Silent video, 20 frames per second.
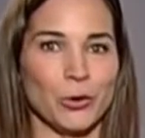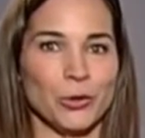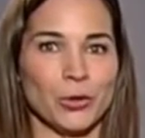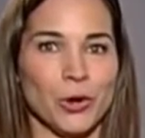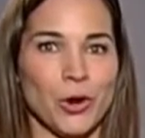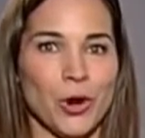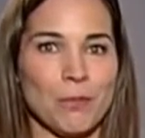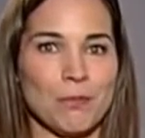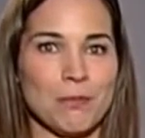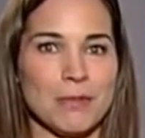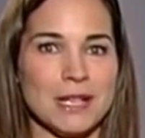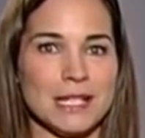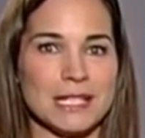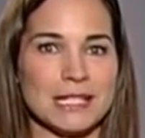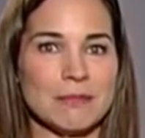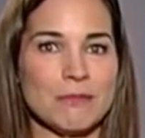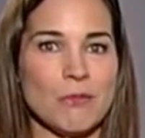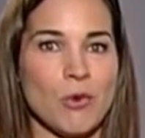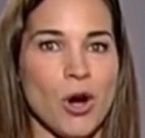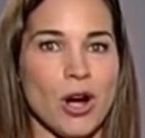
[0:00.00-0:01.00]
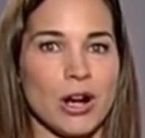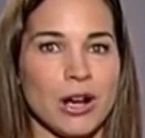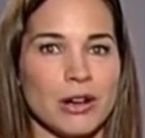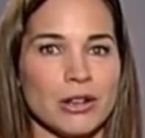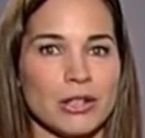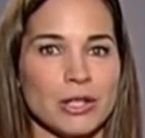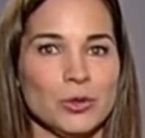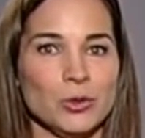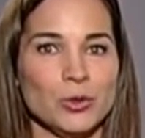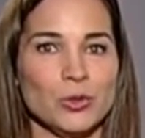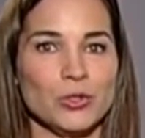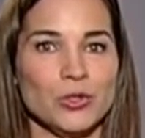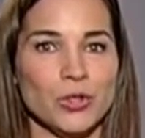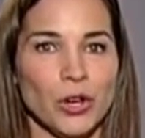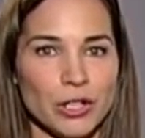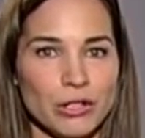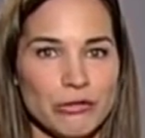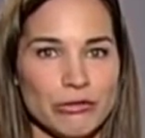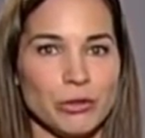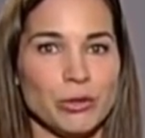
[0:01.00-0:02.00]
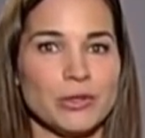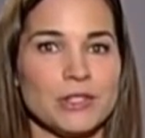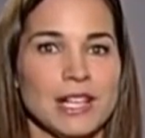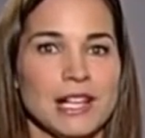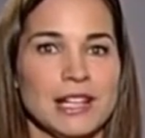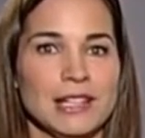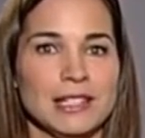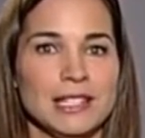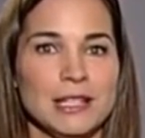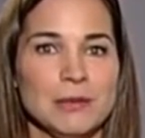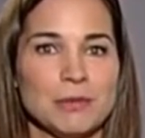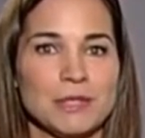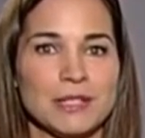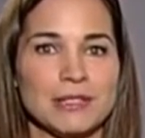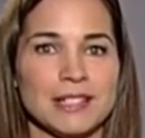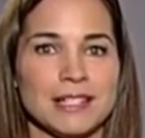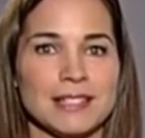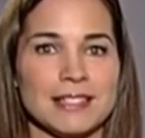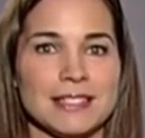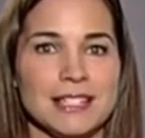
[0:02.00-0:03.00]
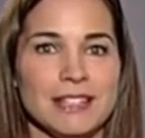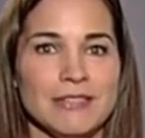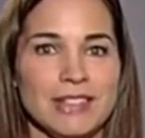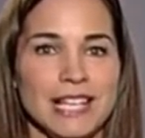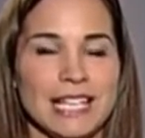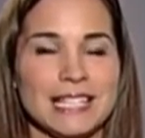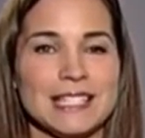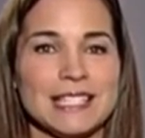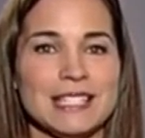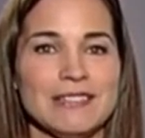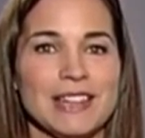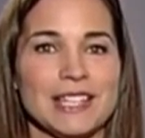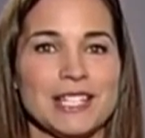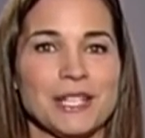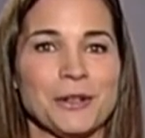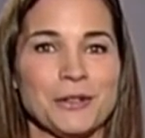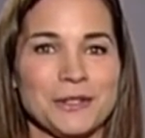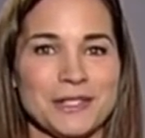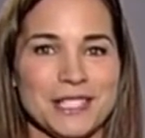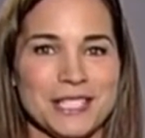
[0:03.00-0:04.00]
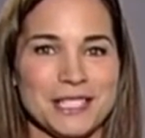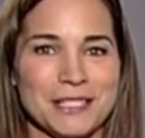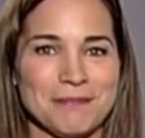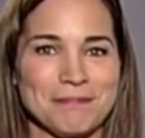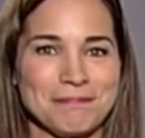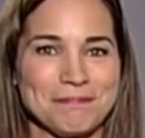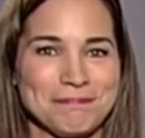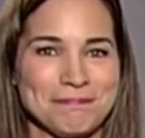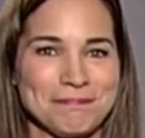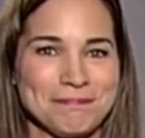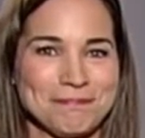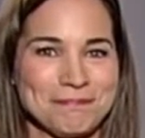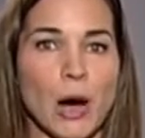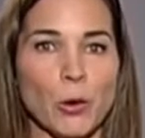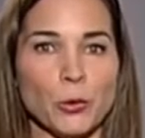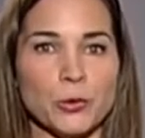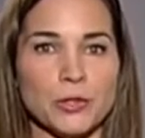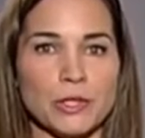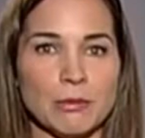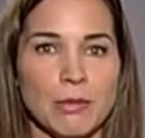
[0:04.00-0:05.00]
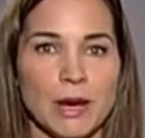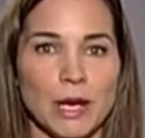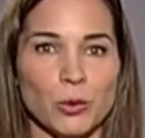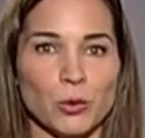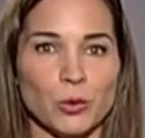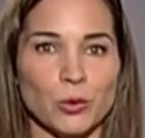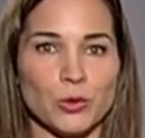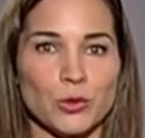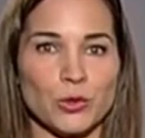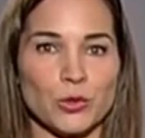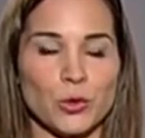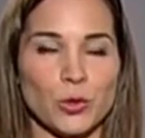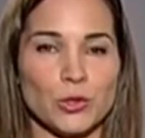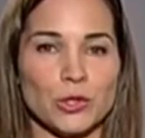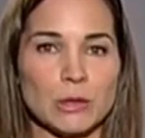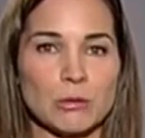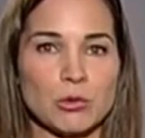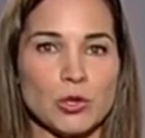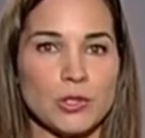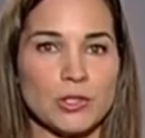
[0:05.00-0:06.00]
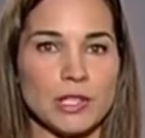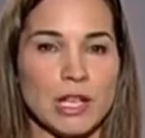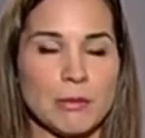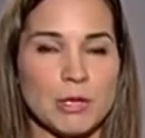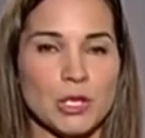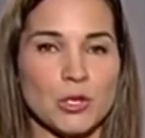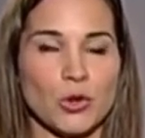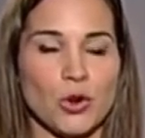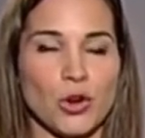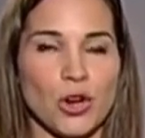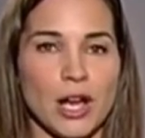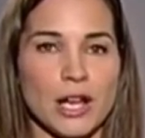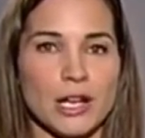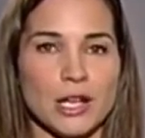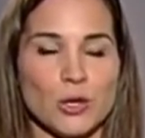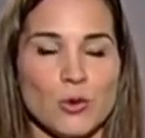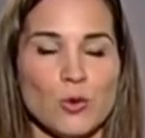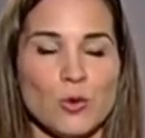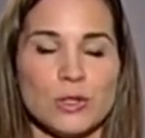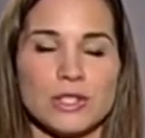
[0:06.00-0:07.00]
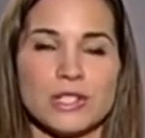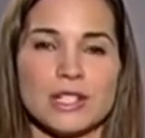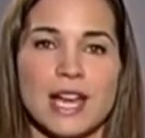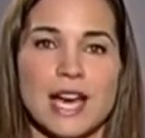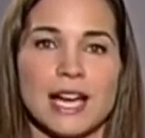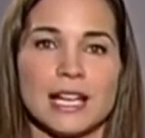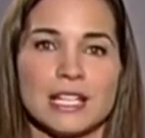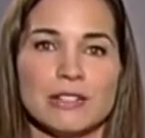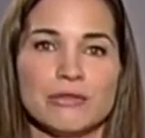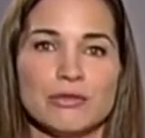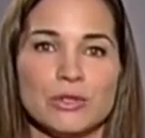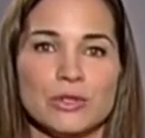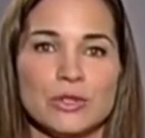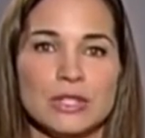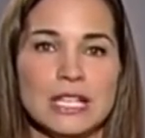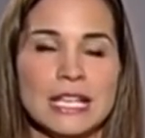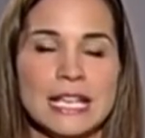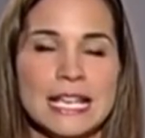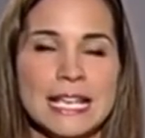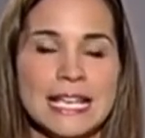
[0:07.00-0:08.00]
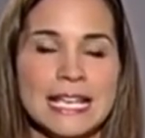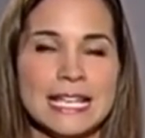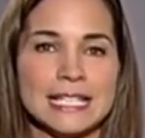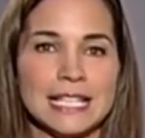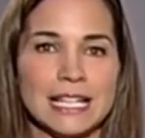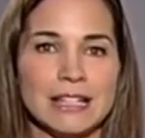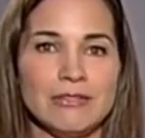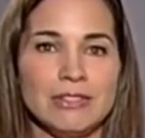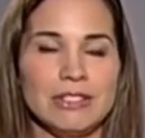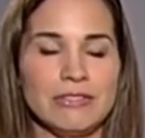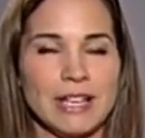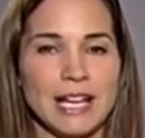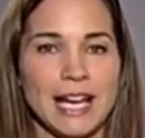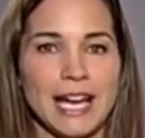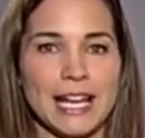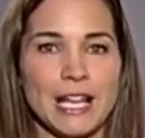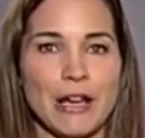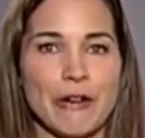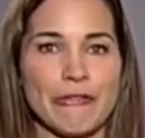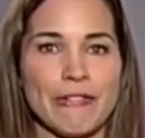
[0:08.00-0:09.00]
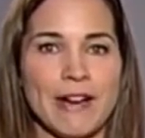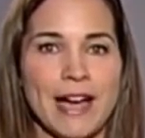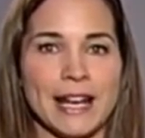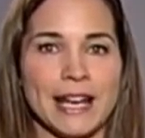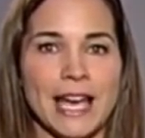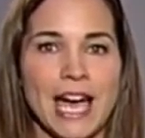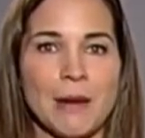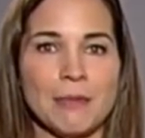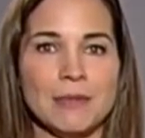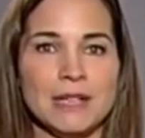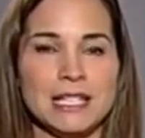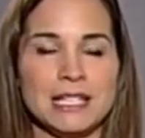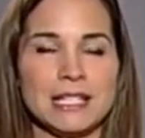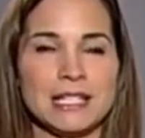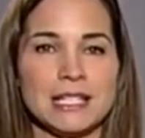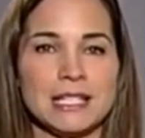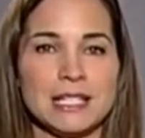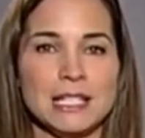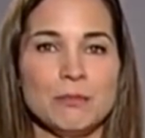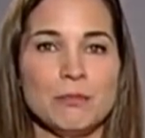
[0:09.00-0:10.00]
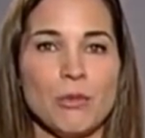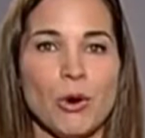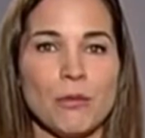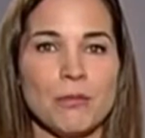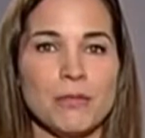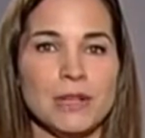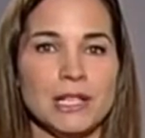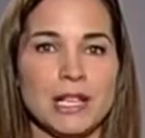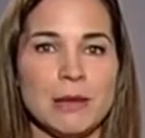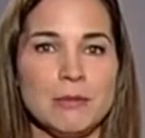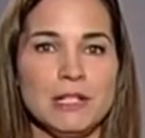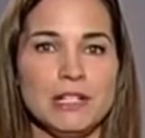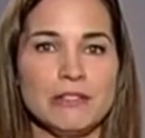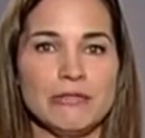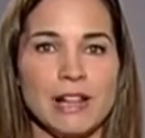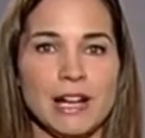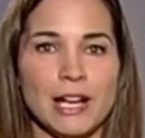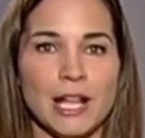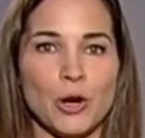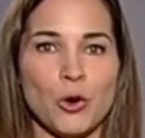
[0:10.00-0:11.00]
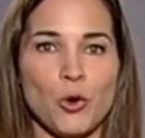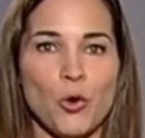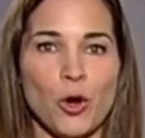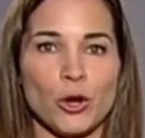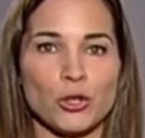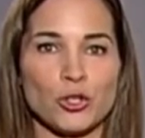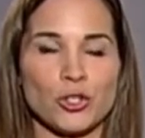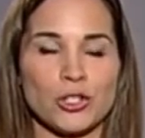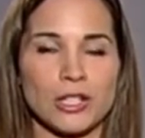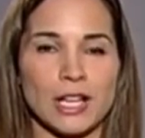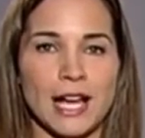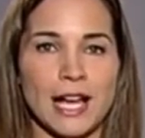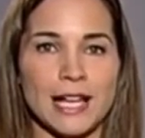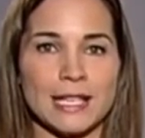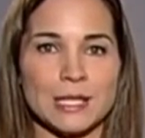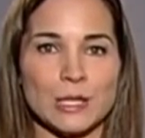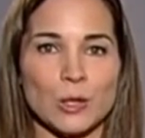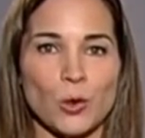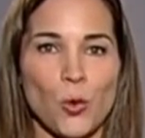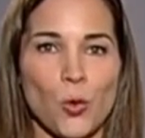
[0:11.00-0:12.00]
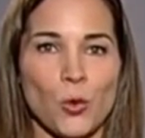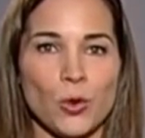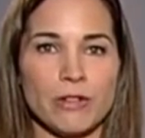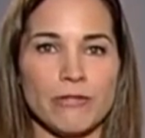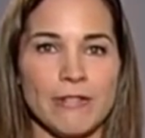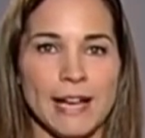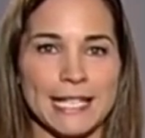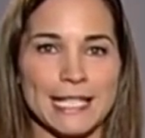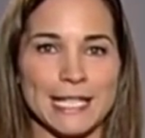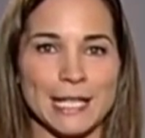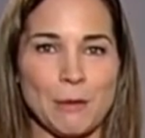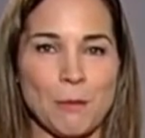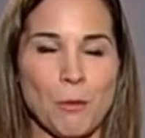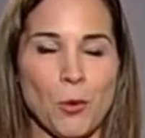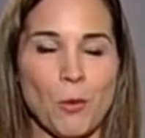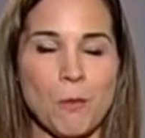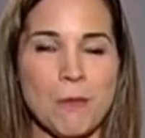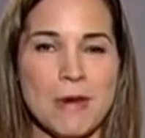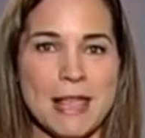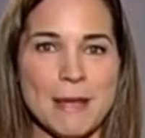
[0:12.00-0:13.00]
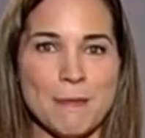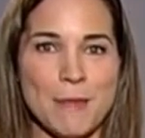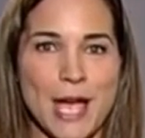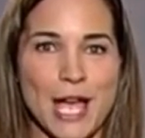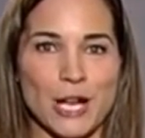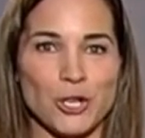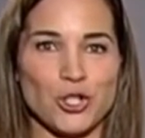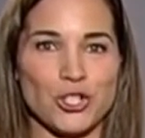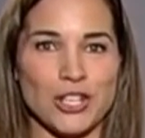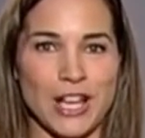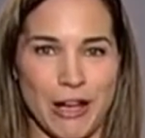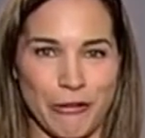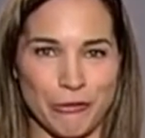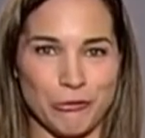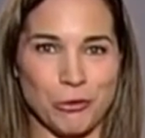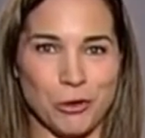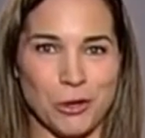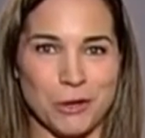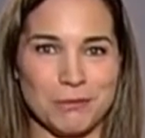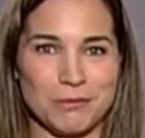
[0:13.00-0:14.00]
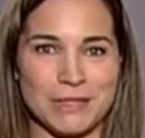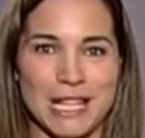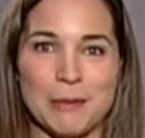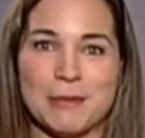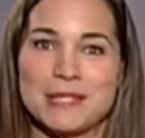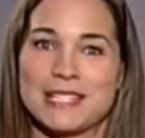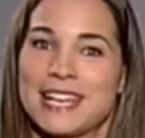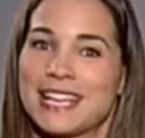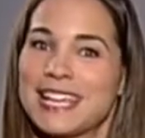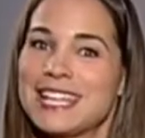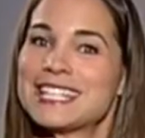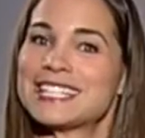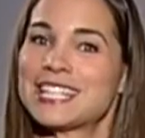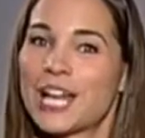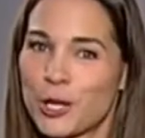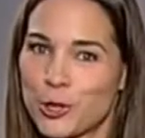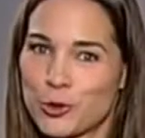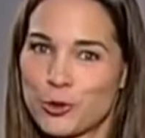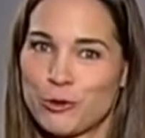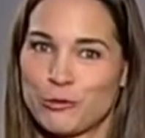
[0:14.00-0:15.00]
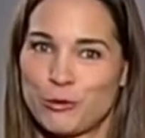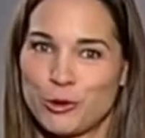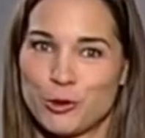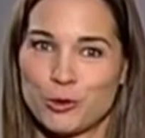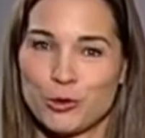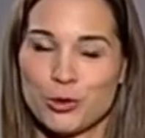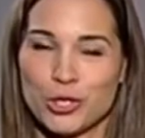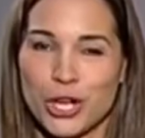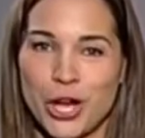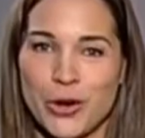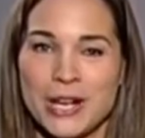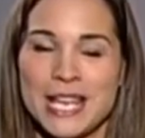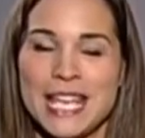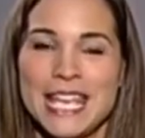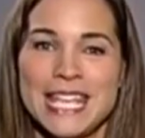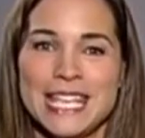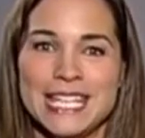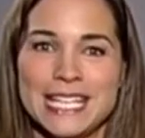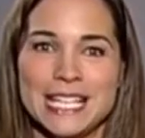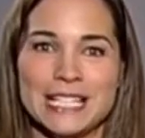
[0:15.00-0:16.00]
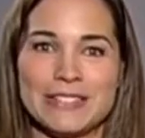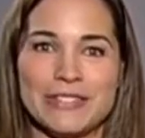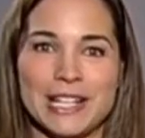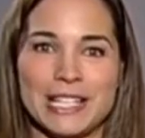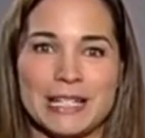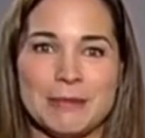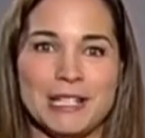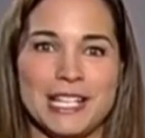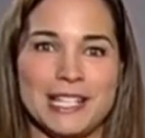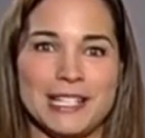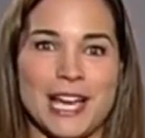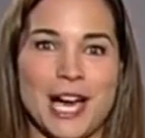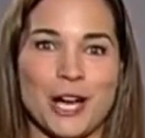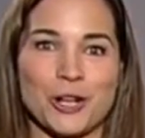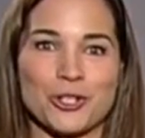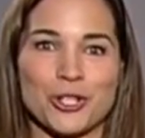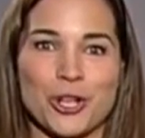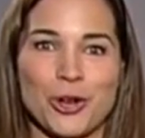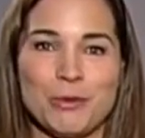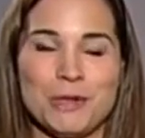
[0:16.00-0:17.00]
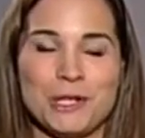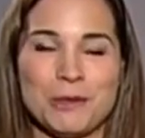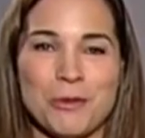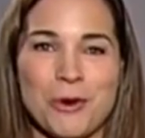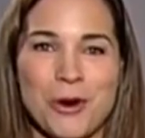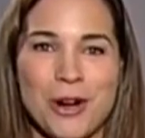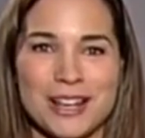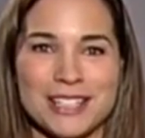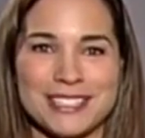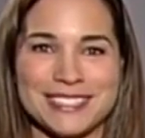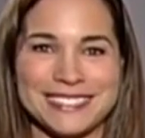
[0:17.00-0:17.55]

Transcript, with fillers: ob es morgen auch genügend Sonne für uns alle gibt, das sehen wir jetzt, die Wetteraussichten bei uns. So, und zum Schluss habe ich noch eine gute Nachricht für Sie, denn wie wir gerade erfahren haben, ist die Bombe in der Bielefelder Nordstraße ohne weitere Probleme entschärft worden. Damit sage ich Dankeschön fürs Zuschauen. Hier geht es weiter mit der Tagesschau. Bis morgen.